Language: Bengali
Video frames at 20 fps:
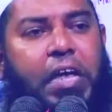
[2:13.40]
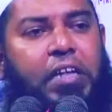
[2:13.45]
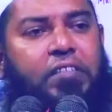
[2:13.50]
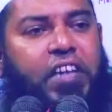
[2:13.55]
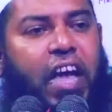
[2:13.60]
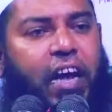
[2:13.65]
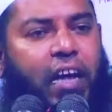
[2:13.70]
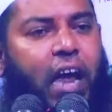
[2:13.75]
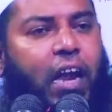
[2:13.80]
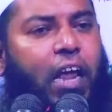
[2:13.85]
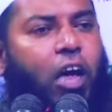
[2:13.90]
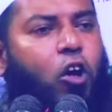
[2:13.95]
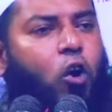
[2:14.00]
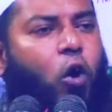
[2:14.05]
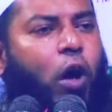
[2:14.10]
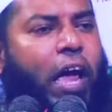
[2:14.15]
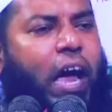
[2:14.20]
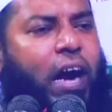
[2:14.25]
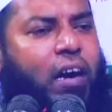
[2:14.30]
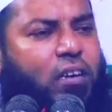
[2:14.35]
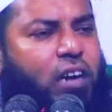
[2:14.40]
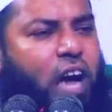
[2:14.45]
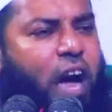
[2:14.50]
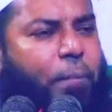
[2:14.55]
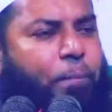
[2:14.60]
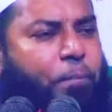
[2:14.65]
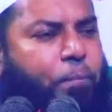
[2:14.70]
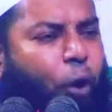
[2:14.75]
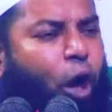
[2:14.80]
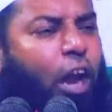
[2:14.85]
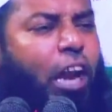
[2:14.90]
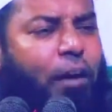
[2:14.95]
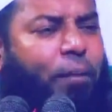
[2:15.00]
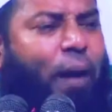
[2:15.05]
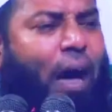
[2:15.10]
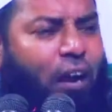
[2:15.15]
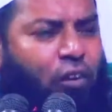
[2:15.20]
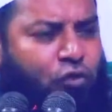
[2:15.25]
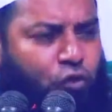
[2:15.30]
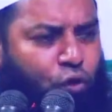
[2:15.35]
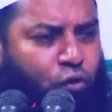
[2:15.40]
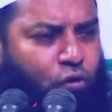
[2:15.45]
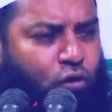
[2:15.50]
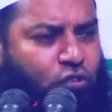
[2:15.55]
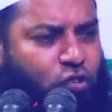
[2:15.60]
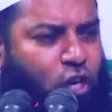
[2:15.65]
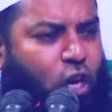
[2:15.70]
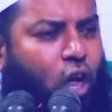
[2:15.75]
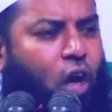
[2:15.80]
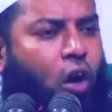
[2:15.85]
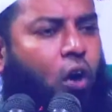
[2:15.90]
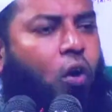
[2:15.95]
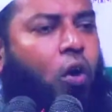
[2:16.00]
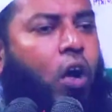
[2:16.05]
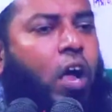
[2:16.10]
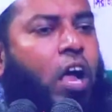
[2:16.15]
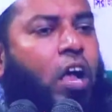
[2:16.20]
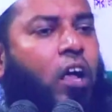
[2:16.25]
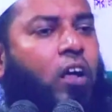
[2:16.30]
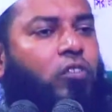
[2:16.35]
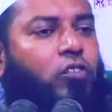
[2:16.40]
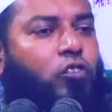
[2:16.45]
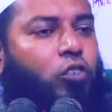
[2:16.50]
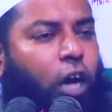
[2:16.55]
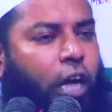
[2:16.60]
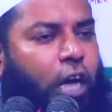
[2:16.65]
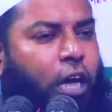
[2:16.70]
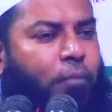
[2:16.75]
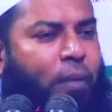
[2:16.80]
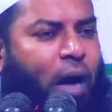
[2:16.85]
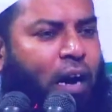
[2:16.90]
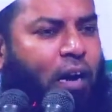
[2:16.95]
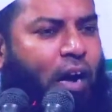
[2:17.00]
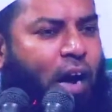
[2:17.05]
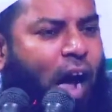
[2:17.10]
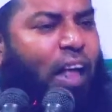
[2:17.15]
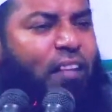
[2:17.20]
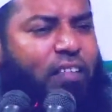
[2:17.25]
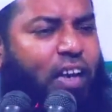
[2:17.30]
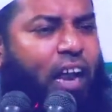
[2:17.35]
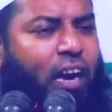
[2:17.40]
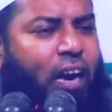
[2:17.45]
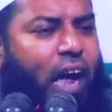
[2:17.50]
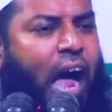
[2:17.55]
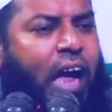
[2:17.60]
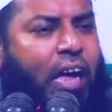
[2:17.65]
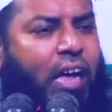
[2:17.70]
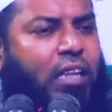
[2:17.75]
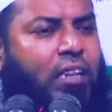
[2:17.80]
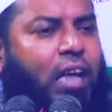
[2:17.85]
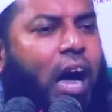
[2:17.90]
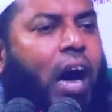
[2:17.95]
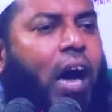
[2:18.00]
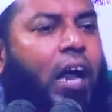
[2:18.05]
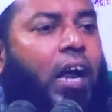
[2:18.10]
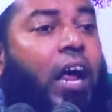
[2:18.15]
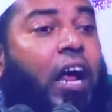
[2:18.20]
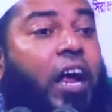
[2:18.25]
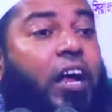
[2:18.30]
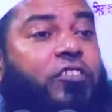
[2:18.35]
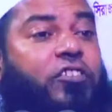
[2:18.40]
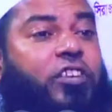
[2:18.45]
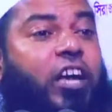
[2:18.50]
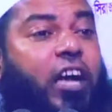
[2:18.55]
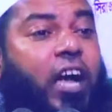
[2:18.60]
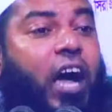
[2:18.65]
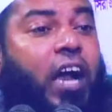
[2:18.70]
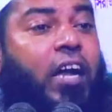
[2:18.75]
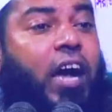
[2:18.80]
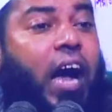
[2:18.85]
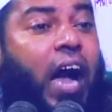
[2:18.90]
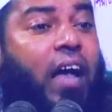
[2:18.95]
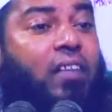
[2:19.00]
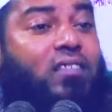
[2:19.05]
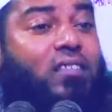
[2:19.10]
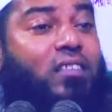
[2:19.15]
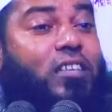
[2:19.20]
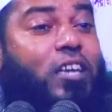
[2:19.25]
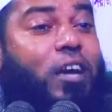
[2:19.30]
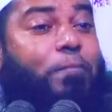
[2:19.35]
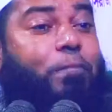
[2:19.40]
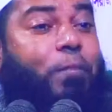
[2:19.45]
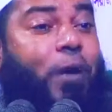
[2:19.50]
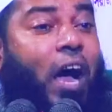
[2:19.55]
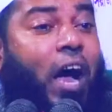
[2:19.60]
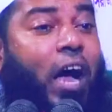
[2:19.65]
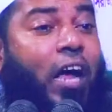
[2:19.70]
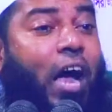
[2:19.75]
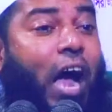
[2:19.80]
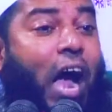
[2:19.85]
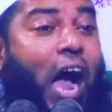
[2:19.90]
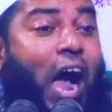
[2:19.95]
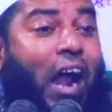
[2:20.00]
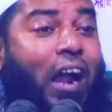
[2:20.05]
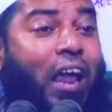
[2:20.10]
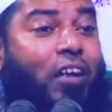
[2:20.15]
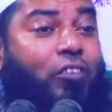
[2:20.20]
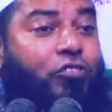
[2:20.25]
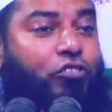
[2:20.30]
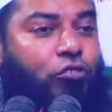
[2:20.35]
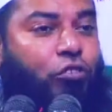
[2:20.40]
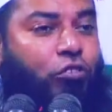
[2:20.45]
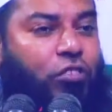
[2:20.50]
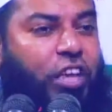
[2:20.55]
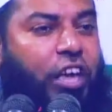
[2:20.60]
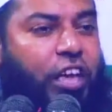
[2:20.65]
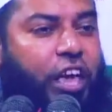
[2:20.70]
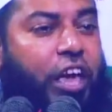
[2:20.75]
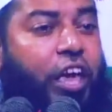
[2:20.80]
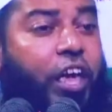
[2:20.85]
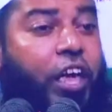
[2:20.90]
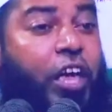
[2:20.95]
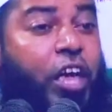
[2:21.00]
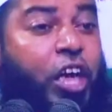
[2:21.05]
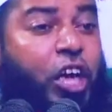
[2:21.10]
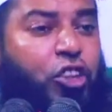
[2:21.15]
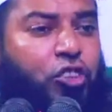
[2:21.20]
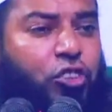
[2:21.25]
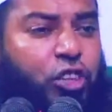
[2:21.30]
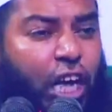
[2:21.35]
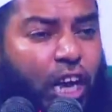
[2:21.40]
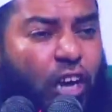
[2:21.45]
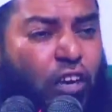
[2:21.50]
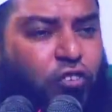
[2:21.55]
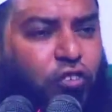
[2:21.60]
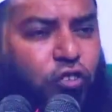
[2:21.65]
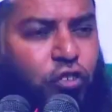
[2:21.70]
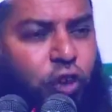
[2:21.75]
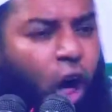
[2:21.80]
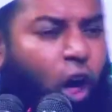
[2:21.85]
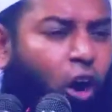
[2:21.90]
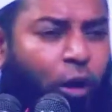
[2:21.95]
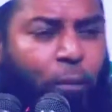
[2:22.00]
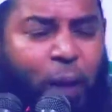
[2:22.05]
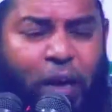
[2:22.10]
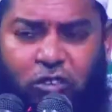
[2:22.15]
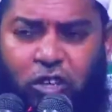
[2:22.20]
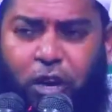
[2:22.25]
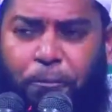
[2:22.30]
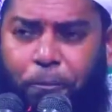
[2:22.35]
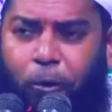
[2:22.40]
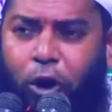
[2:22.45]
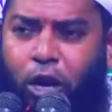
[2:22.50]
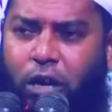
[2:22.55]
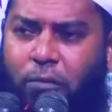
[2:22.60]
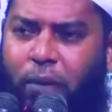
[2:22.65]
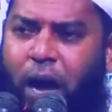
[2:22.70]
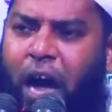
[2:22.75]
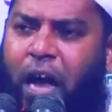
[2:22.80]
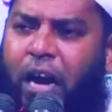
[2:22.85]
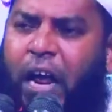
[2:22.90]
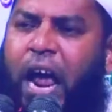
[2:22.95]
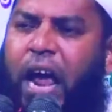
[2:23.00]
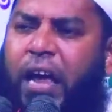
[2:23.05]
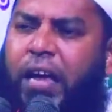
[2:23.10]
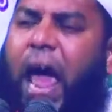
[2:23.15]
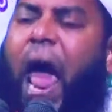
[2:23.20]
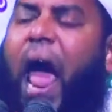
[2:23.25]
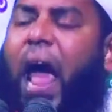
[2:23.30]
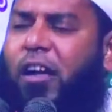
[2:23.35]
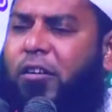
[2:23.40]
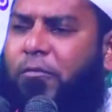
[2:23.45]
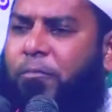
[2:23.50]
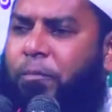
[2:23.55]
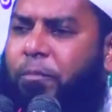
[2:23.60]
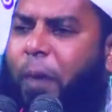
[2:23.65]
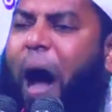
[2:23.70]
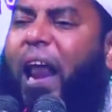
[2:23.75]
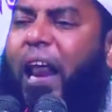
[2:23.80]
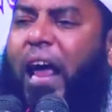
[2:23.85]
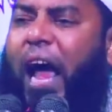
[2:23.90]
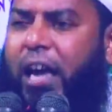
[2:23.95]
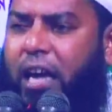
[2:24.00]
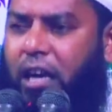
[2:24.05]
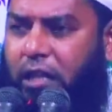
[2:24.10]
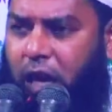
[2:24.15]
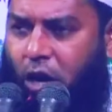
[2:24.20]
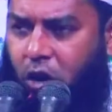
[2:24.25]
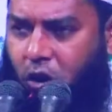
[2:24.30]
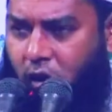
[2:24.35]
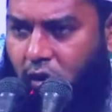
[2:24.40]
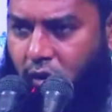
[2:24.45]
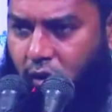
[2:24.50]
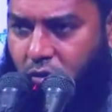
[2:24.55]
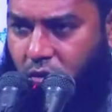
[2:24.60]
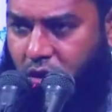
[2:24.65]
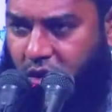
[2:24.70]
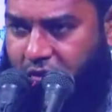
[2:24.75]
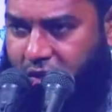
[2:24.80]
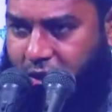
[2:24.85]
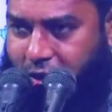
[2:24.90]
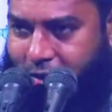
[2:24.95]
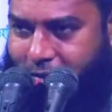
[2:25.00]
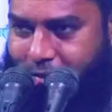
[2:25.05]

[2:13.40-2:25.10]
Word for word: যেখানে কয়েকটা পরিবার শুধু ছিল সহিমান হাজার আকিদার সেখানে আজকে প্রায় আড়াইশো থেকে তিনশোর বেশি পরিবার একবারে আকিদা গ্রহণ করেছে